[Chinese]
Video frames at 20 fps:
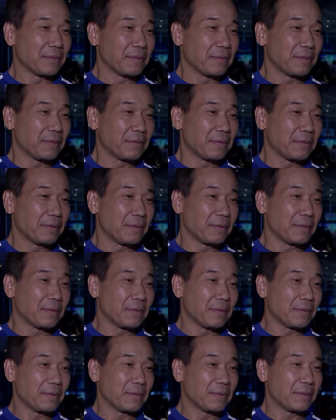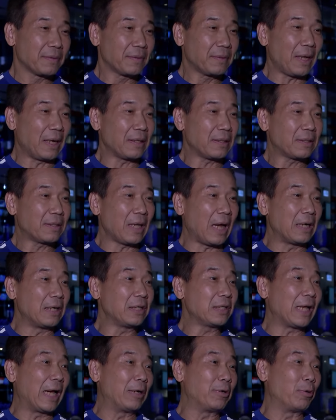所以把这障碍的大挡挡
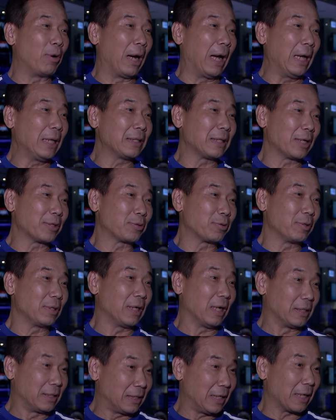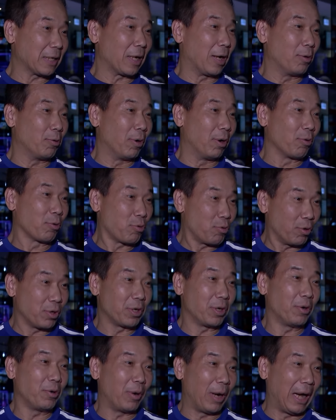人财路啊！当初啊，你这样搞我，我过
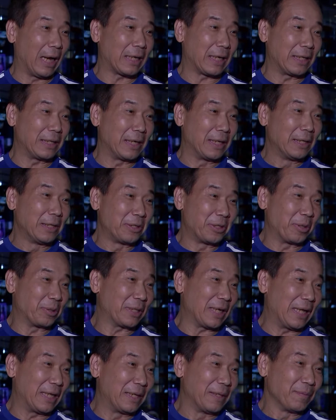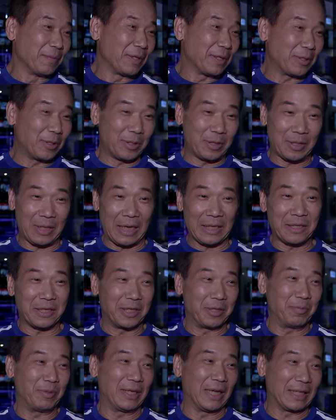了以后，我还给你留在当
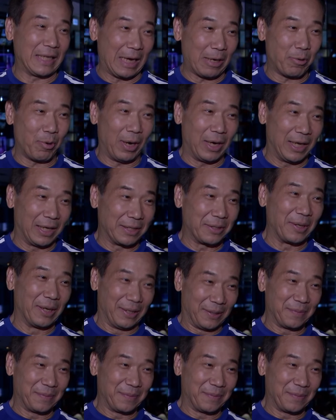执秘啊，才怪嘞！对，